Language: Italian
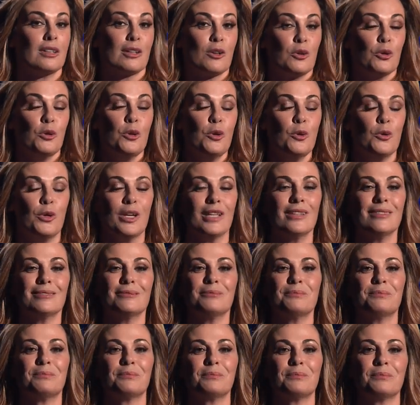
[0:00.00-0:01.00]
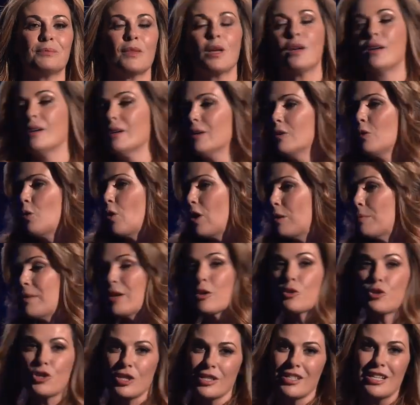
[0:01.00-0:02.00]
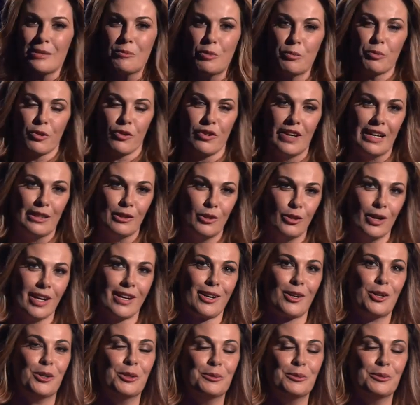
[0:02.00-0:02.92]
con lui, o almeno ci stiamo provando, ecco.